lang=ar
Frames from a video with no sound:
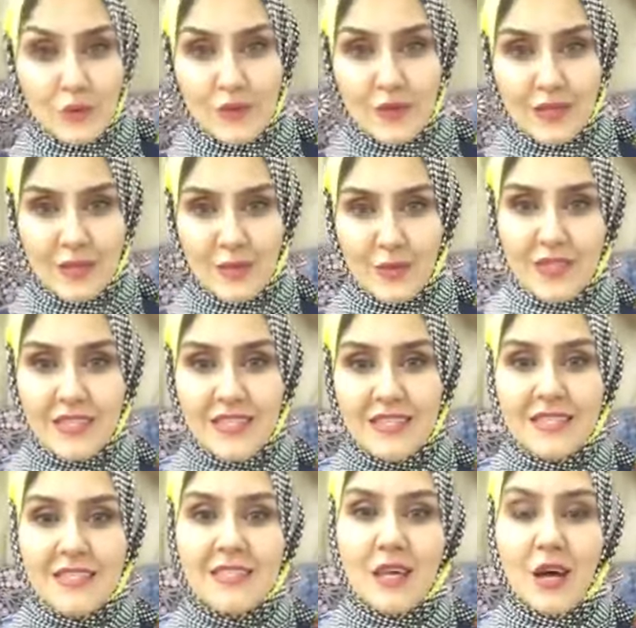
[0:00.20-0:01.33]
في فيديو جديد
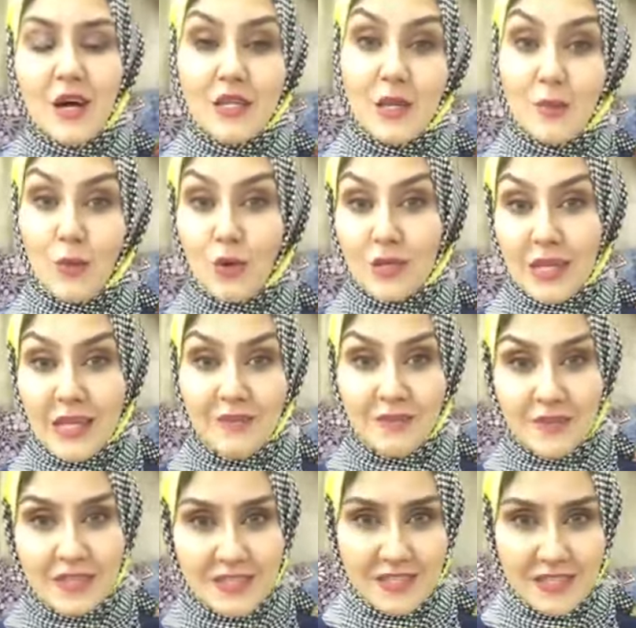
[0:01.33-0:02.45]
النهاردة مختلف
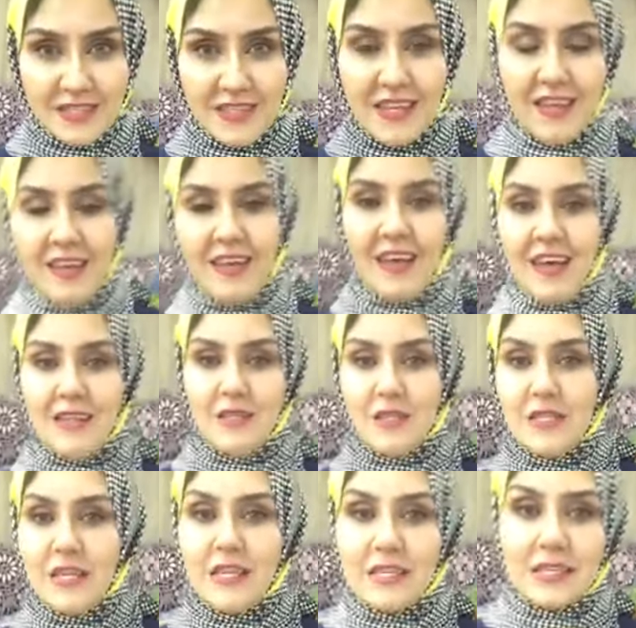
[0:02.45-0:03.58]
جدا علشان
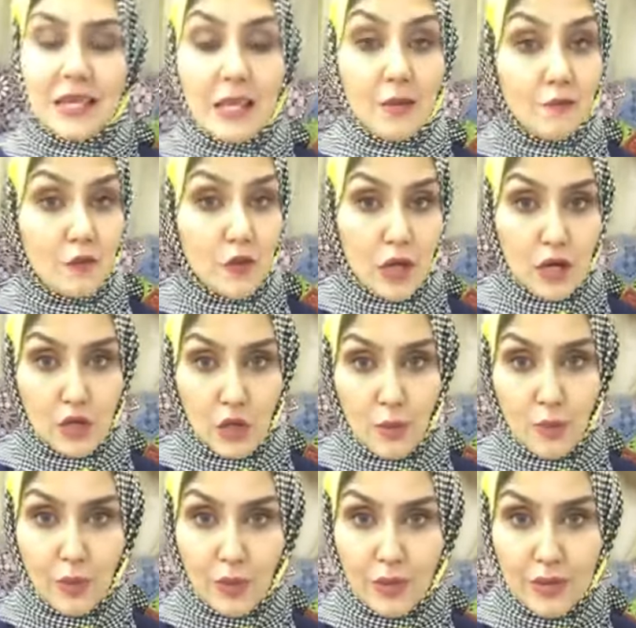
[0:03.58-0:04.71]
هنتكلم فيه عن
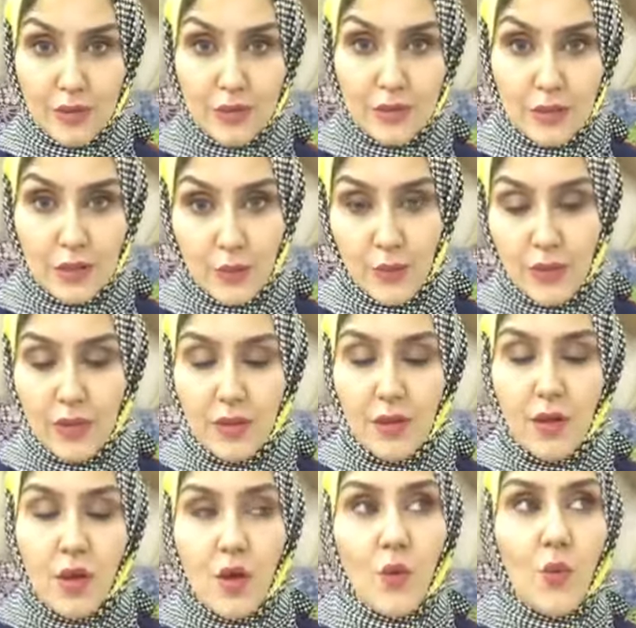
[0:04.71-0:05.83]
أبراج كتيرة قوي
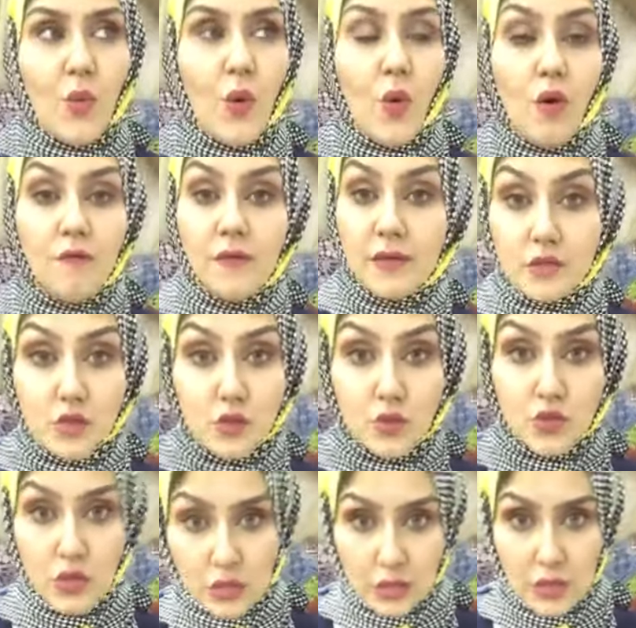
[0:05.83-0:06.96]
وهو فيديو
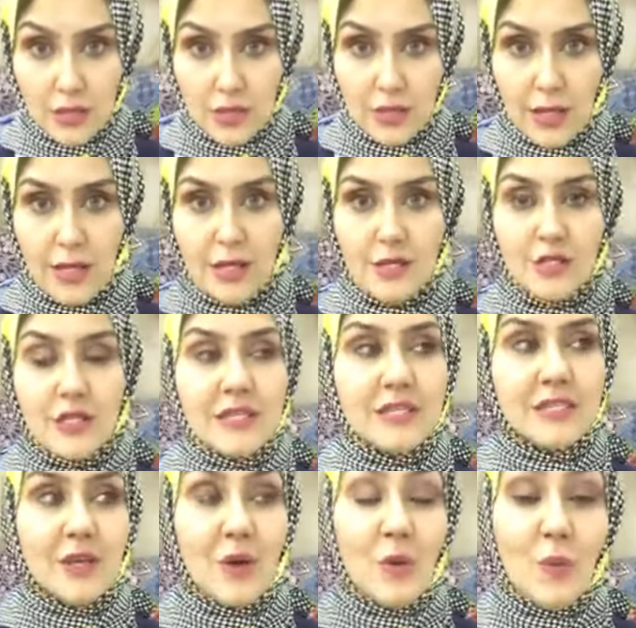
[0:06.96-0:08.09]
جنرال
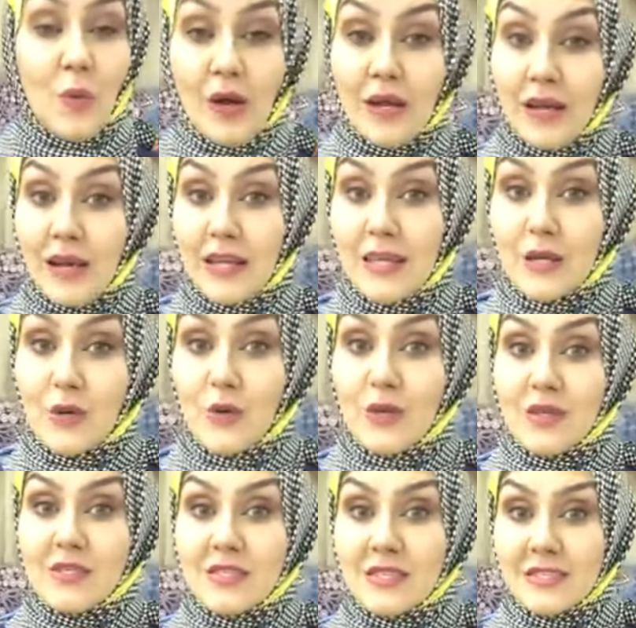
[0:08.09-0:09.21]
علشان هو موجه لكل
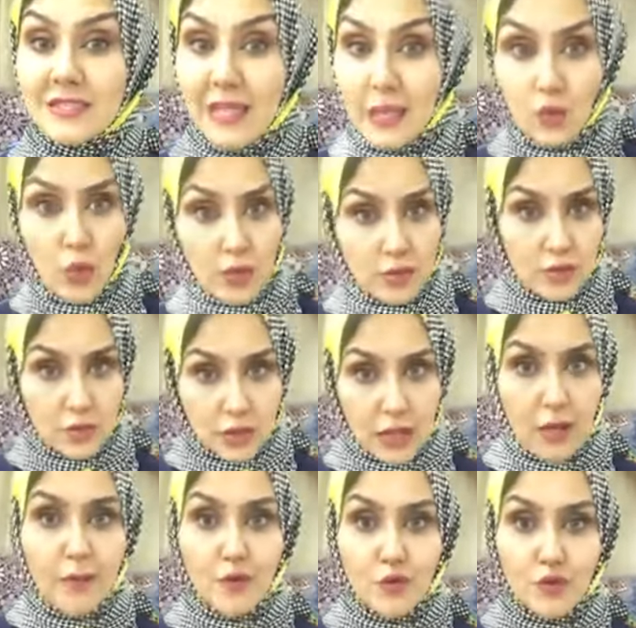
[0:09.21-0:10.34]
الستات وعايزة الرجالة
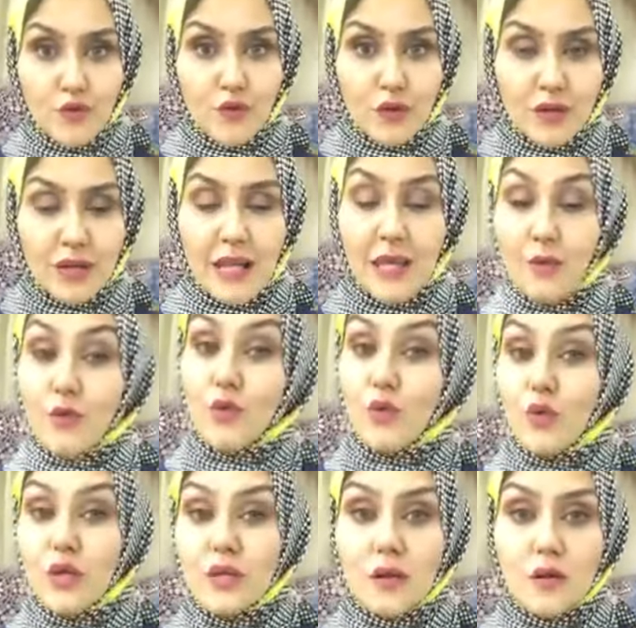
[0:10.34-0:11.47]
برضو تتفرج عليها ويقولوا
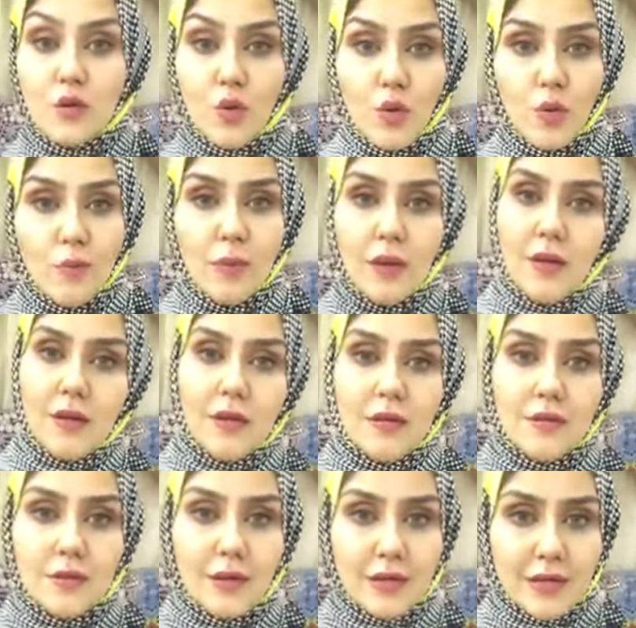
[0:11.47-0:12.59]
لي رأيهم لأن
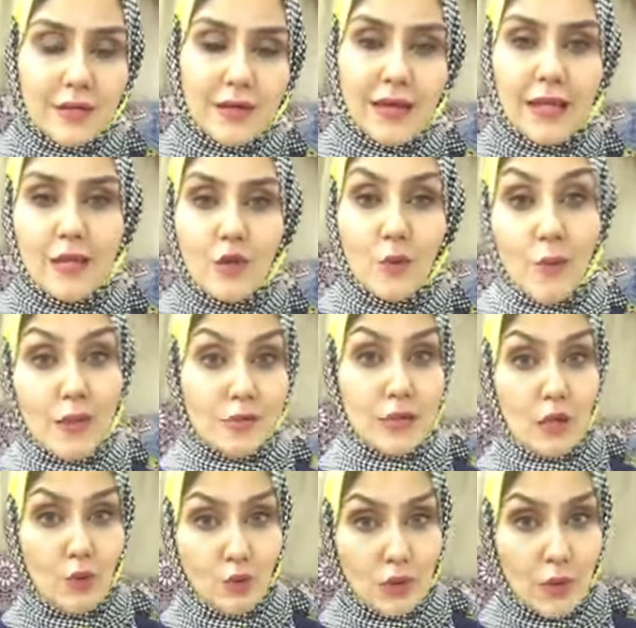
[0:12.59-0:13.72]
رأي الرجالة إن هما
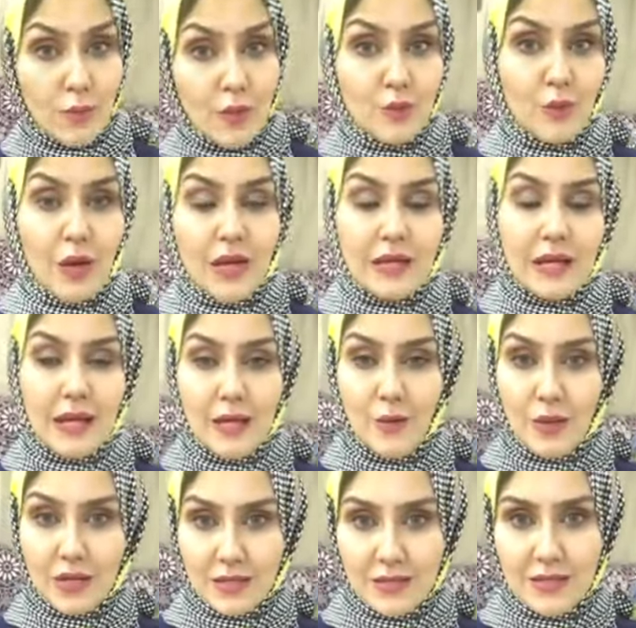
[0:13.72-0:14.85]
ينصحونا برضو حاجة حلوة
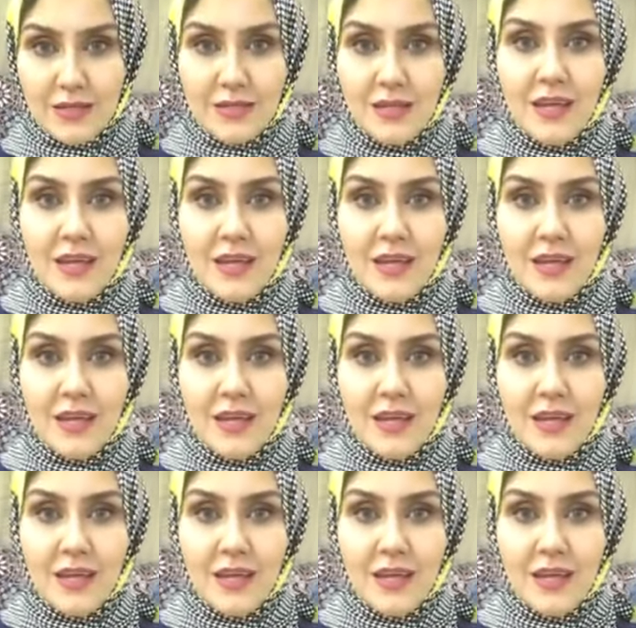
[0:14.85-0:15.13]
جدا